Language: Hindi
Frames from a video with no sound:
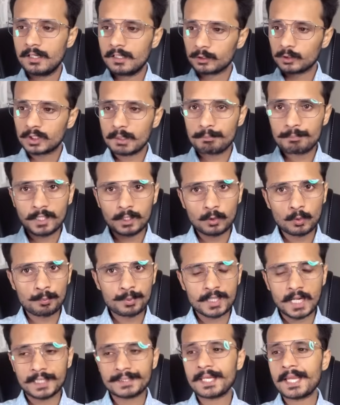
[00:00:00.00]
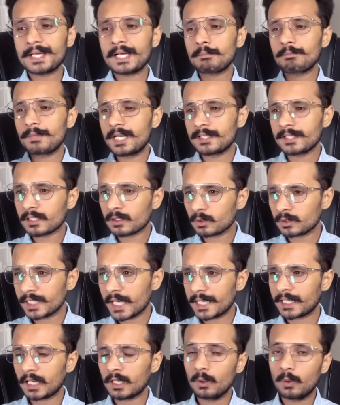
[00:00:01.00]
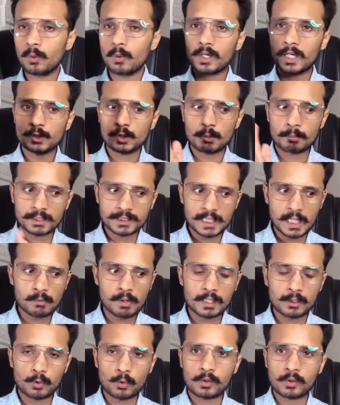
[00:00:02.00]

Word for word: क्योंकि पीटूपी आ जाएगा मेननेट हो जाएगा लोगों का जो बचा हुआ